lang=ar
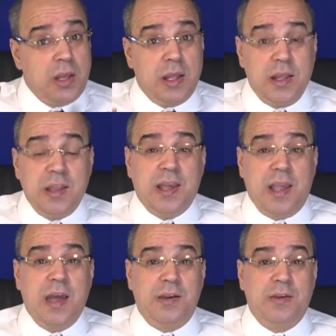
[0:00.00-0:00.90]
آه، إذا
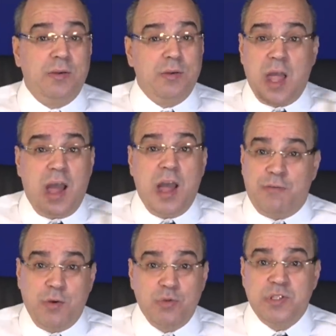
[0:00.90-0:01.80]
كان
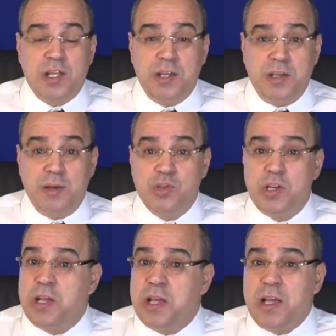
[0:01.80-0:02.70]
تعافى ويستطيع يمشي